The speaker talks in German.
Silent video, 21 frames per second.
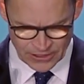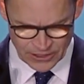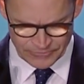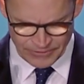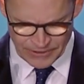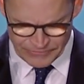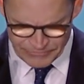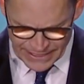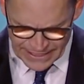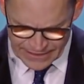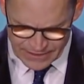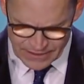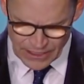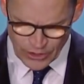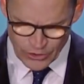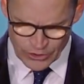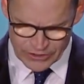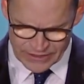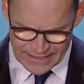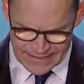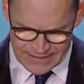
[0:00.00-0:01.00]
Und wir werden
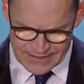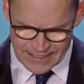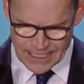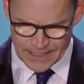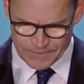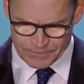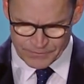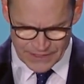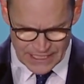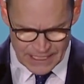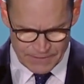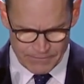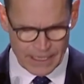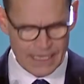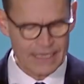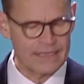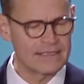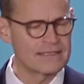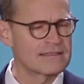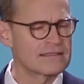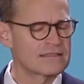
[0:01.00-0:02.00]
auch deshalb
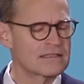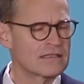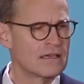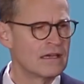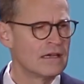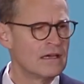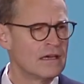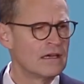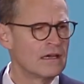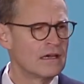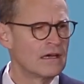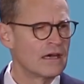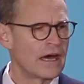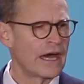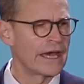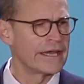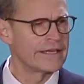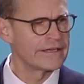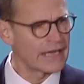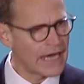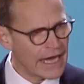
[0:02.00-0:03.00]
niemals
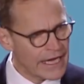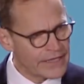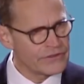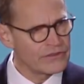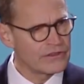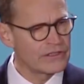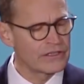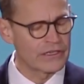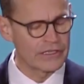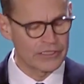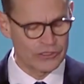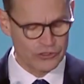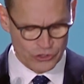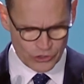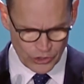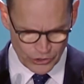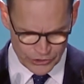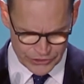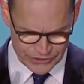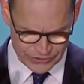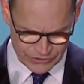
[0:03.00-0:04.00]
einen anderen
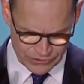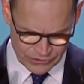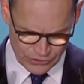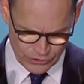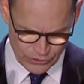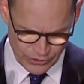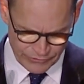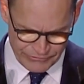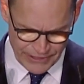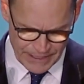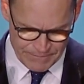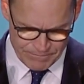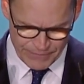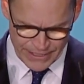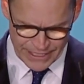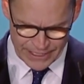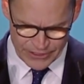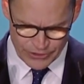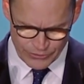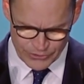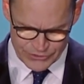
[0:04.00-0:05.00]
9.
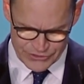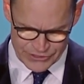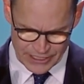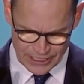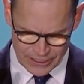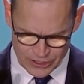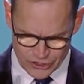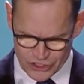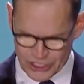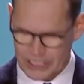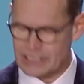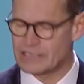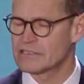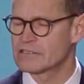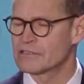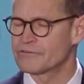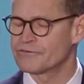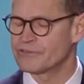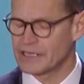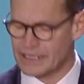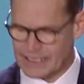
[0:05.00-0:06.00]
November in unserer
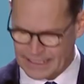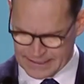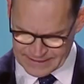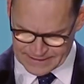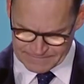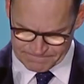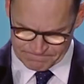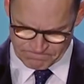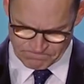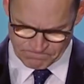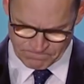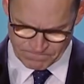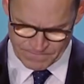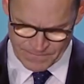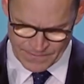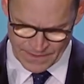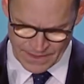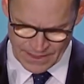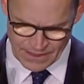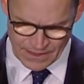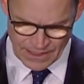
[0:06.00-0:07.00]
Geschichte vergessen.
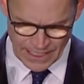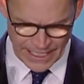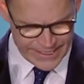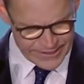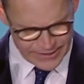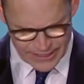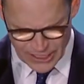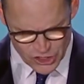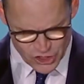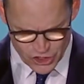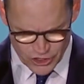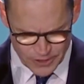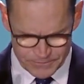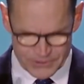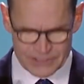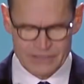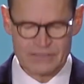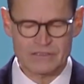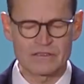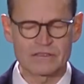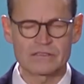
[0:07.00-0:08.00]
Einen der
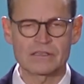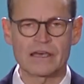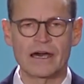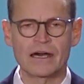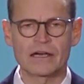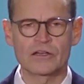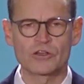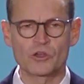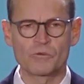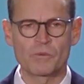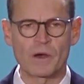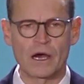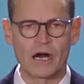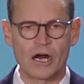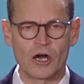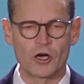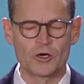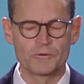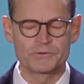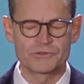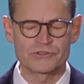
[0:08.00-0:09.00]
schlimmsten Tage
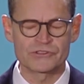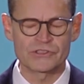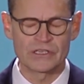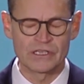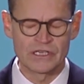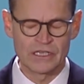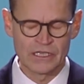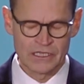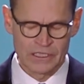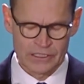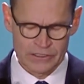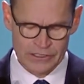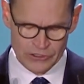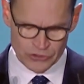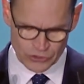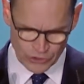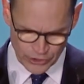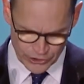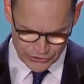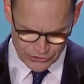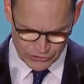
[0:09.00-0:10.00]
überhaupt,
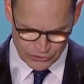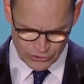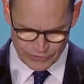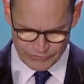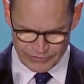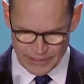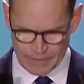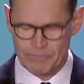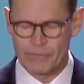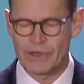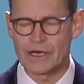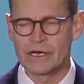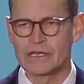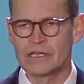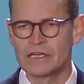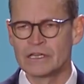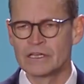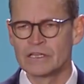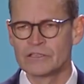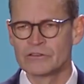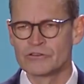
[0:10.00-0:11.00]
den 9.
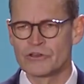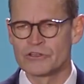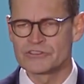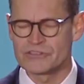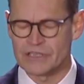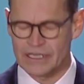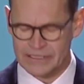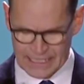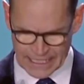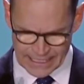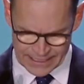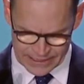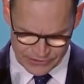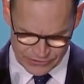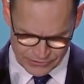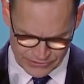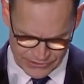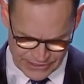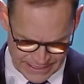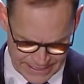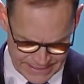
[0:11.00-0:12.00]
November
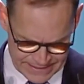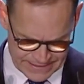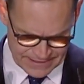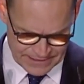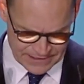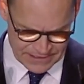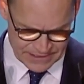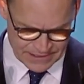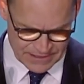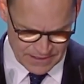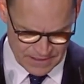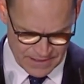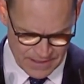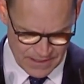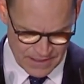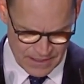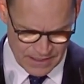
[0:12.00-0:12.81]
1938.